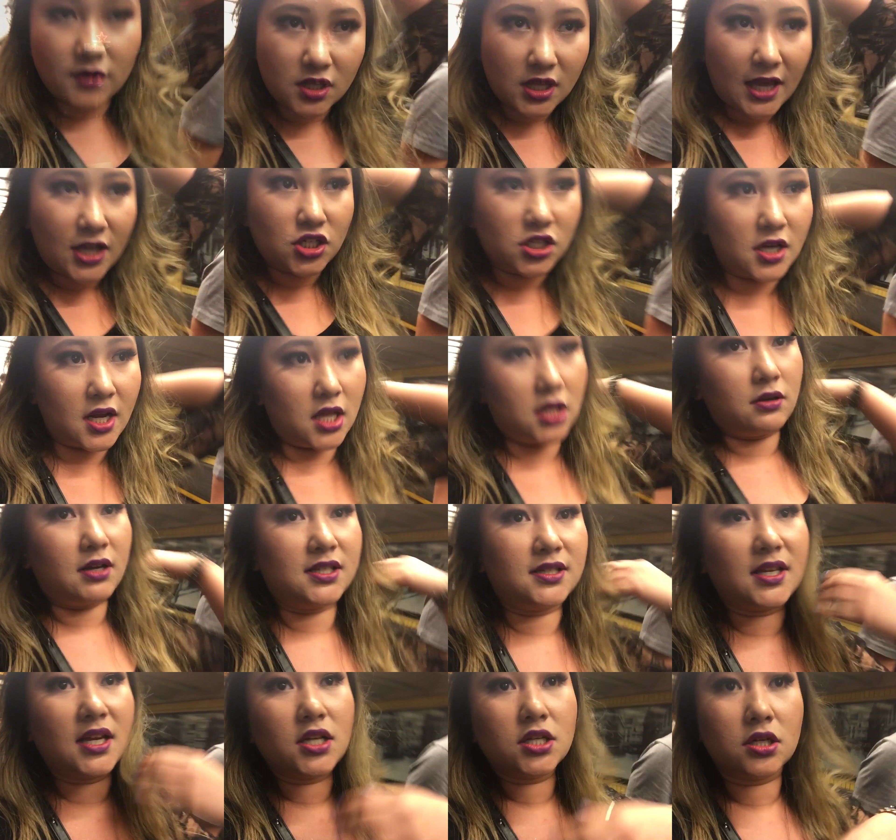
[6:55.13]
tem direito a
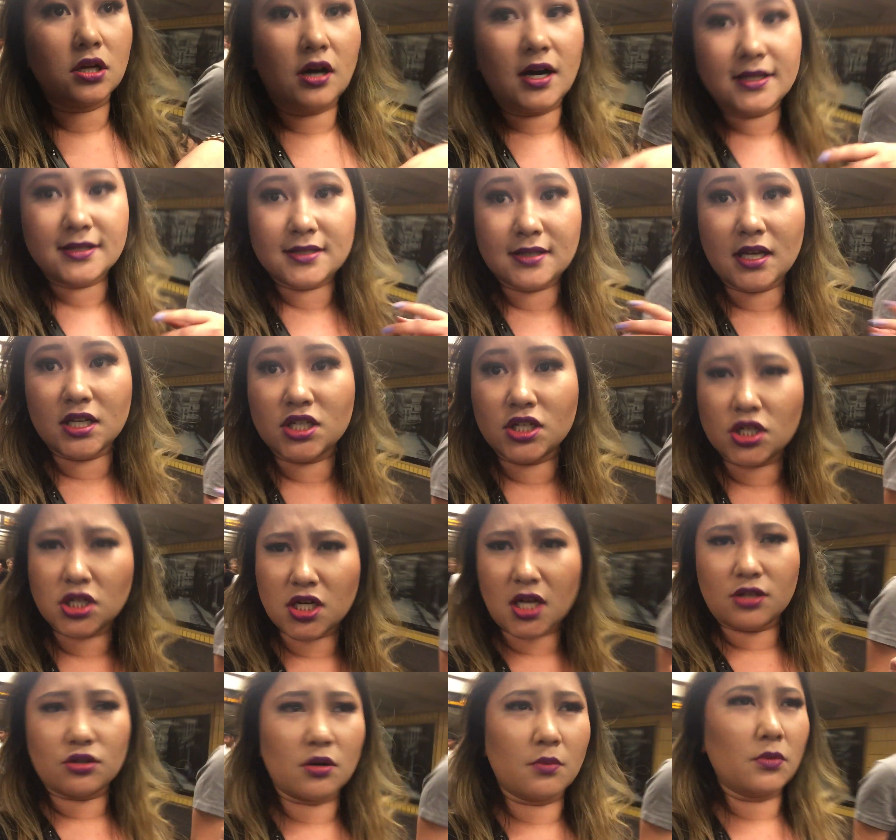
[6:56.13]
seis shots, a gente
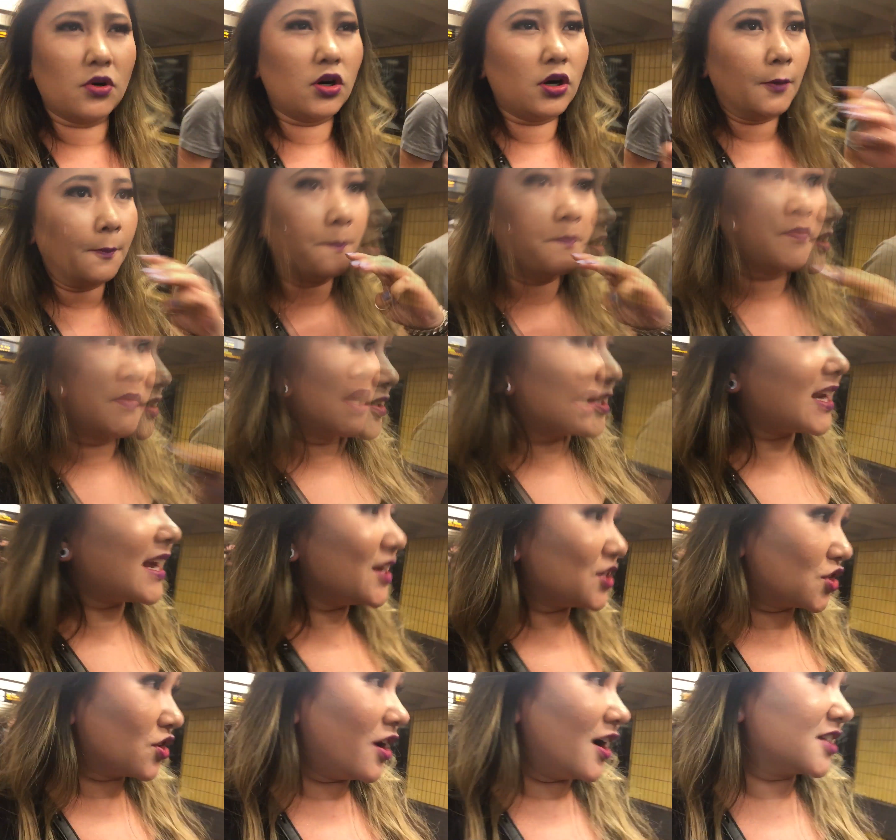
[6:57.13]
já tomou
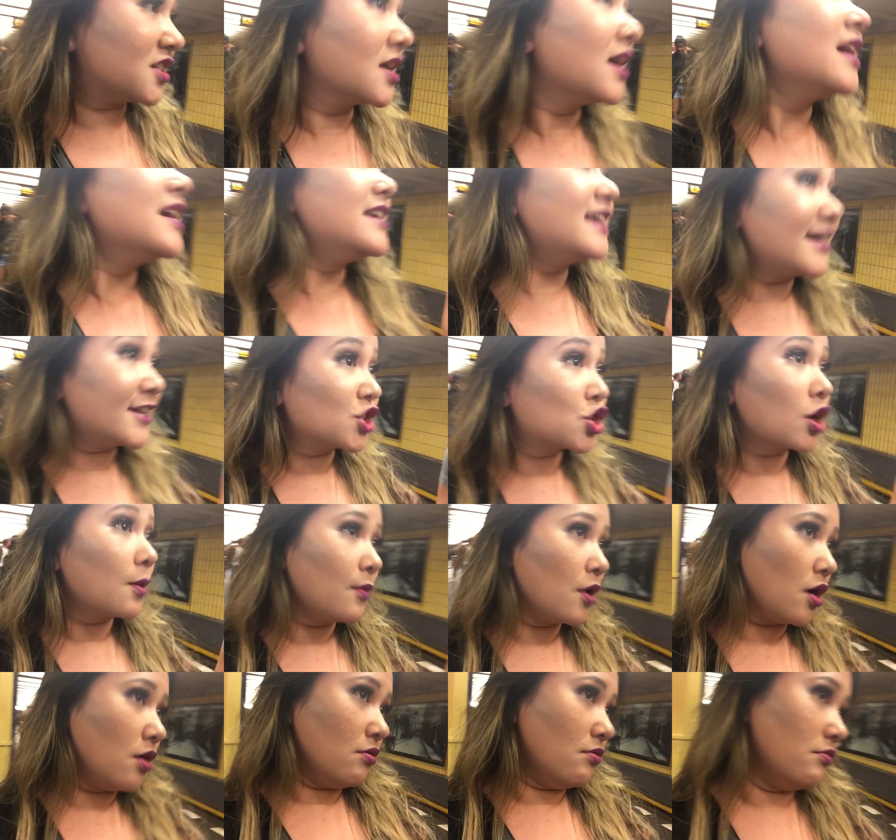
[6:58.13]
três shots. E a gente
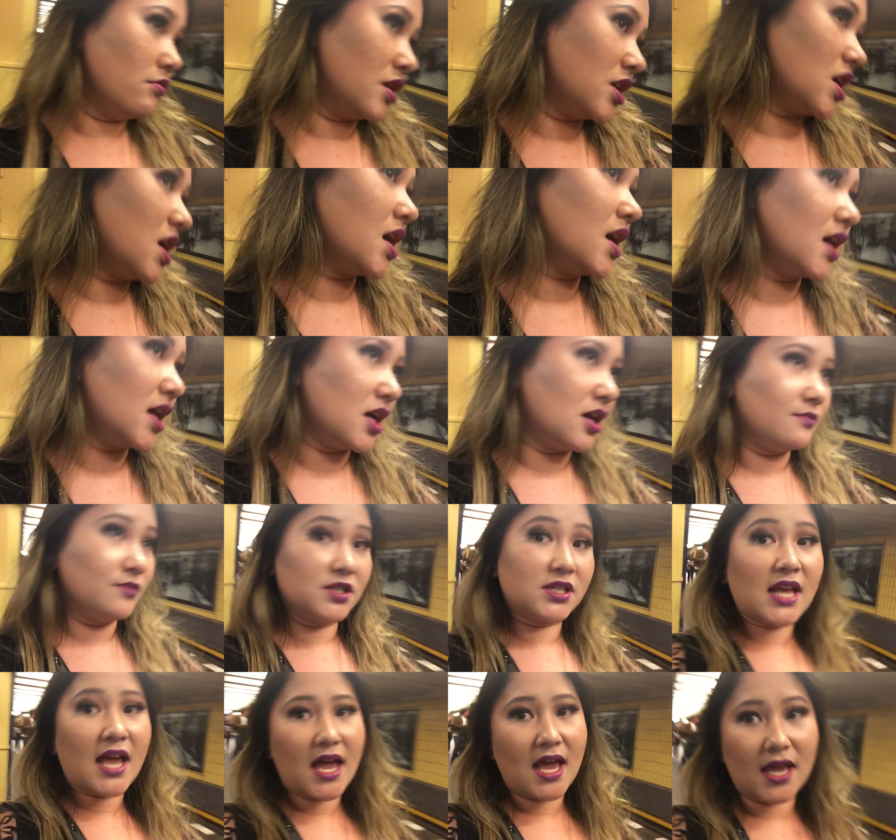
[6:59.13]
tomou um que
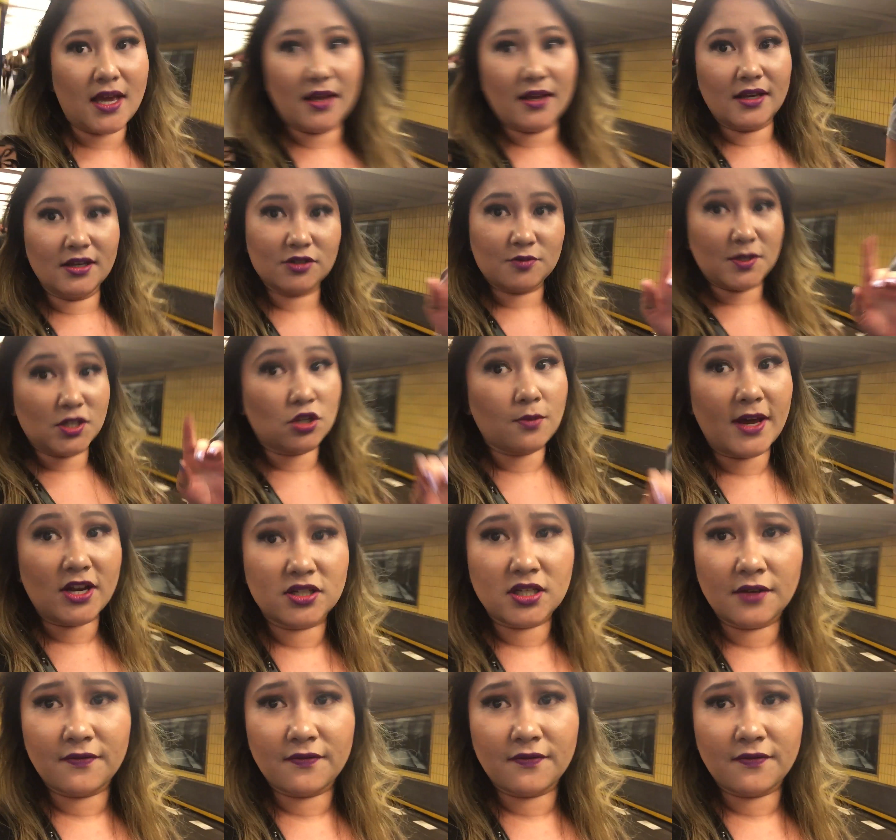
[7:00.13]
ganhamos, é, e os meninos tomaram